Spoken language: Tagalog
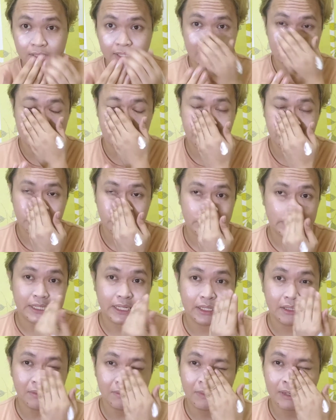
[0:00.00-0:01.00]
Kasi kung
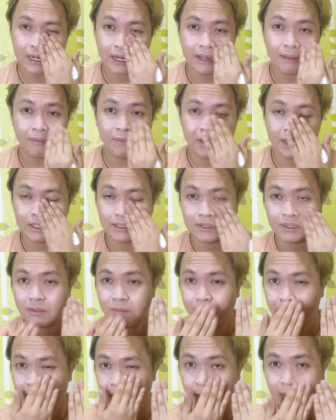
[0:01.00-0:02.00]
masyadong marami,
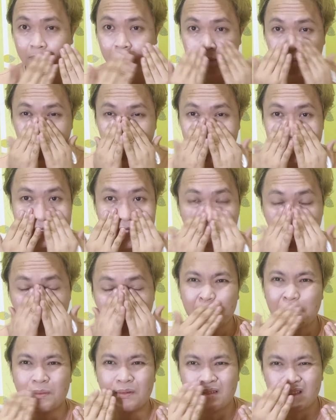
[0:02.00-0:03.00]
sobrang puti
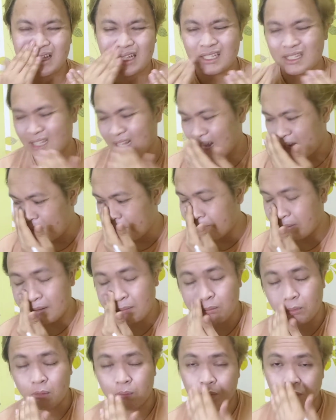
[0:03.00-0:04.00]
niya po. Tapos lalo
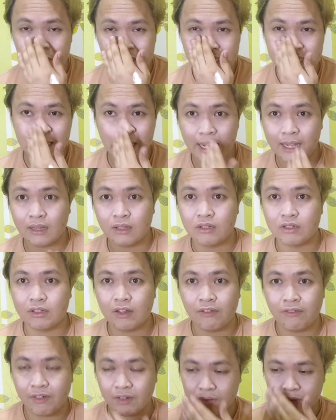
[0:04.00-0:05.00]
pang puputi dahil do
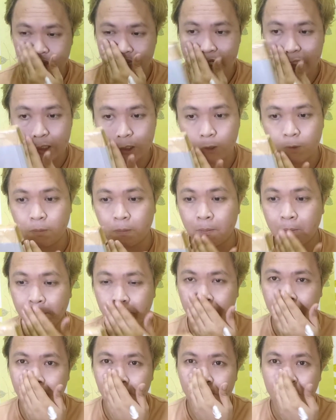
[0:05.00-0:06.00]
sa foundation.
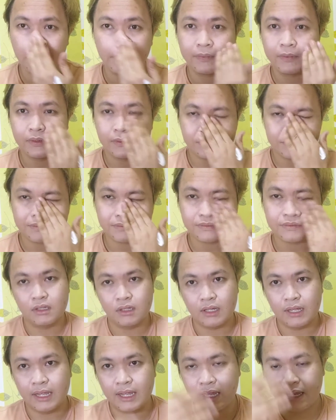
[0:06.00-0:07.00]

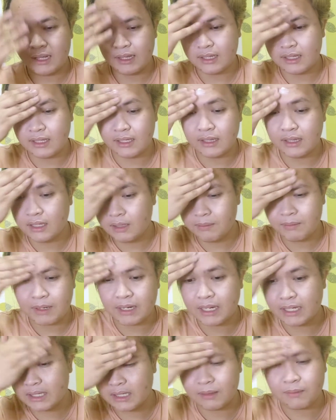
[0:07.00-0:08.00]
And hindi
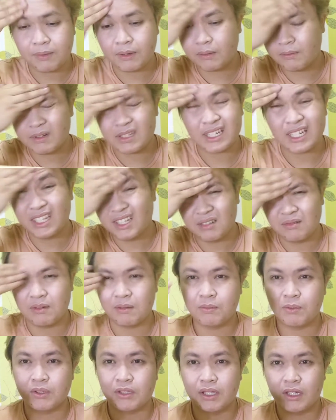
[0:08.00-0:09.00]
maganda pag
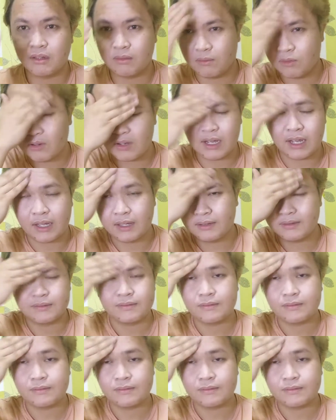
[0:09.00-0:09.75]
masyadong maputi yung mukha.